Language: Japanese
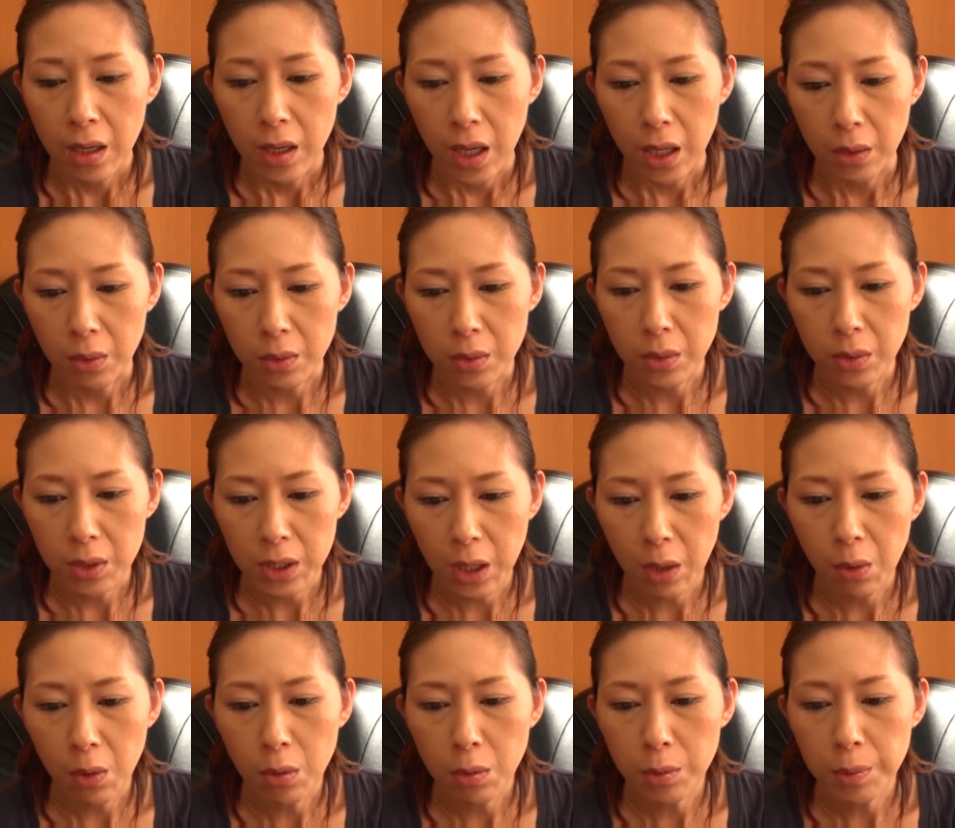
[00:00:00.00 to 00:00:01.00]
えっと、そういっ
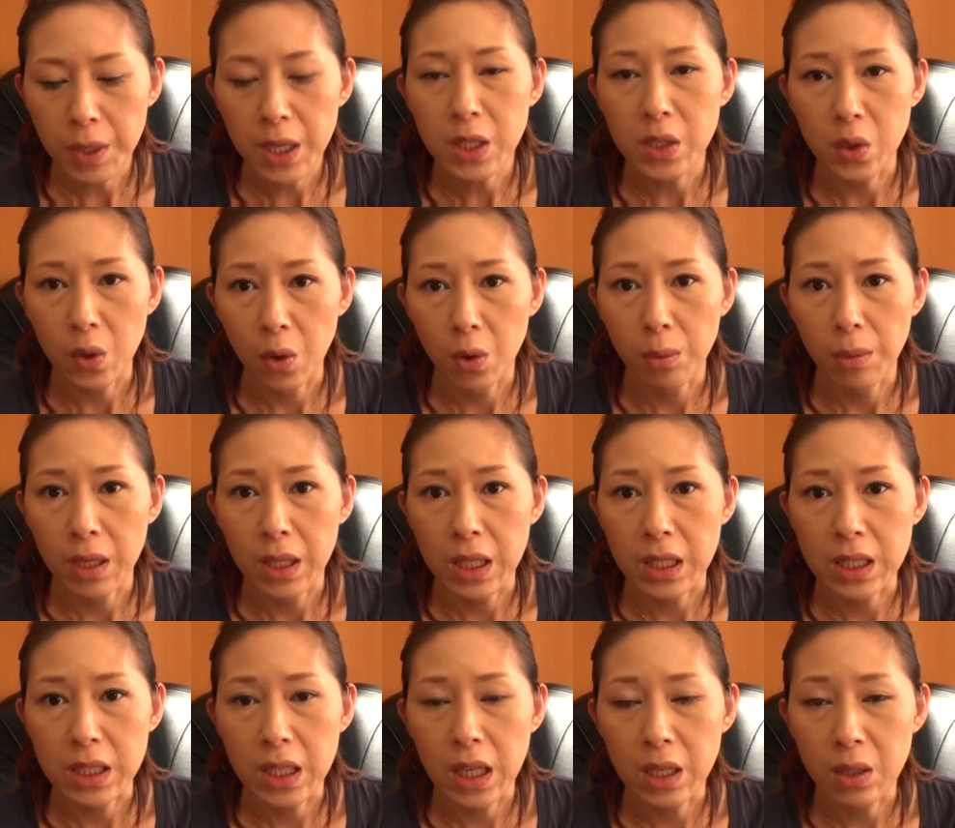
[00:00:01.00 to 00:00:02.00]
たホームページを真似
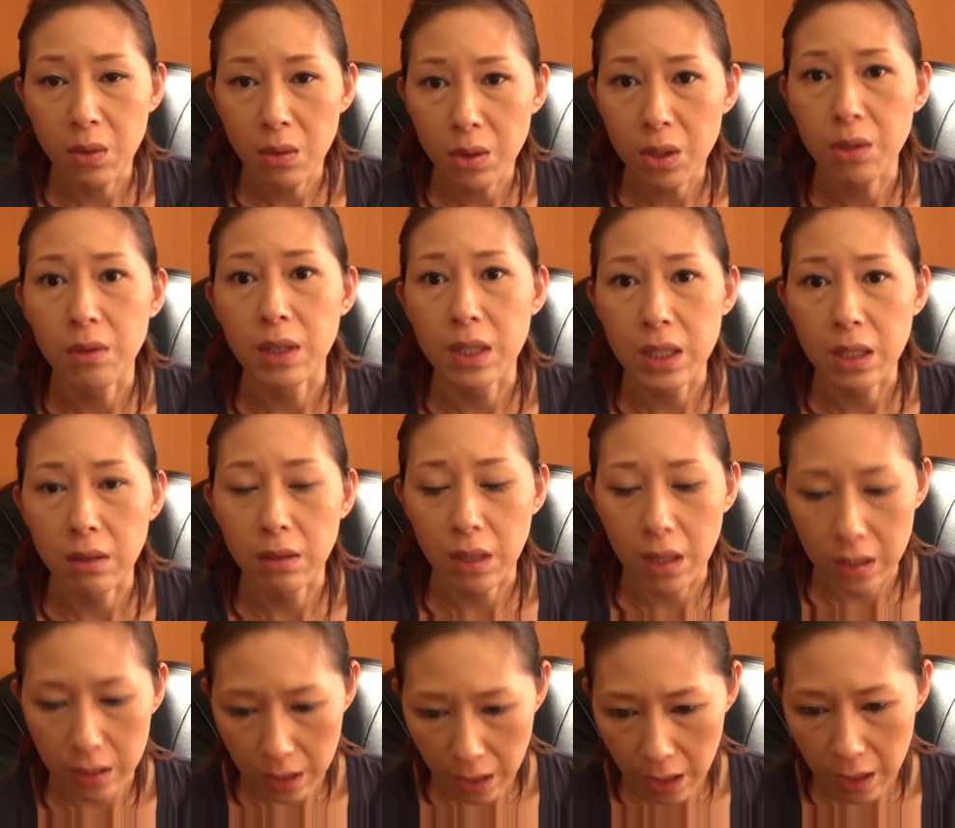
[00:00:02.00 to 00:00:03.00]
しないようにはしてく
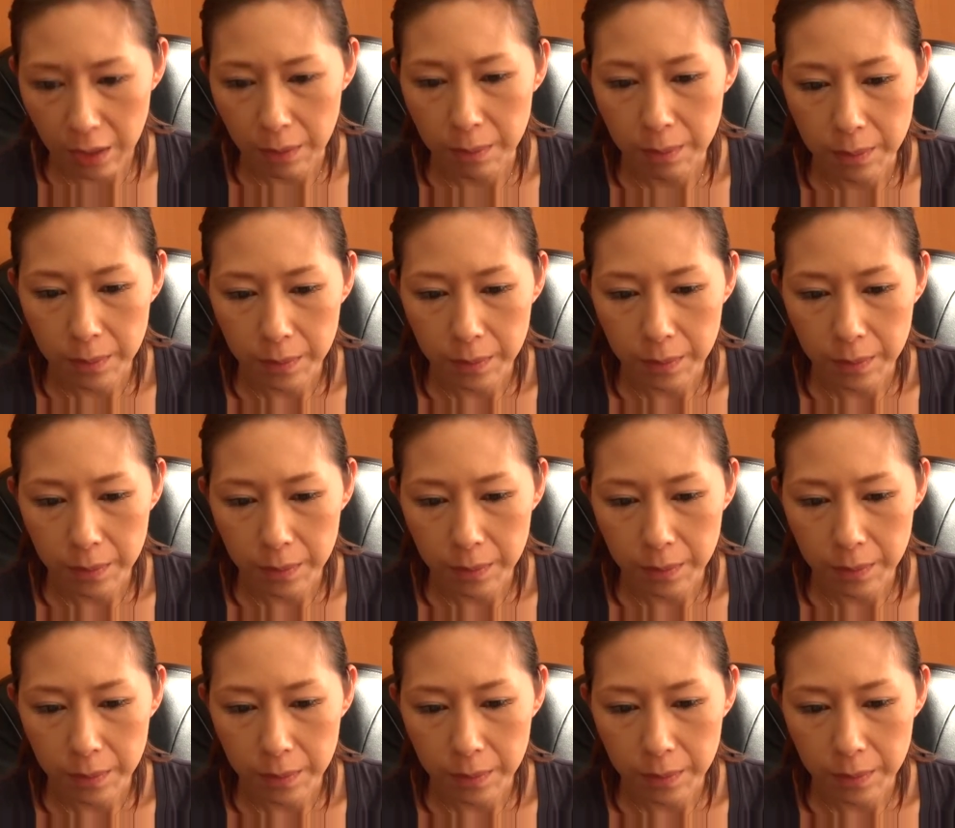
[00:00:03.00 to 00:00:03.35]
ださい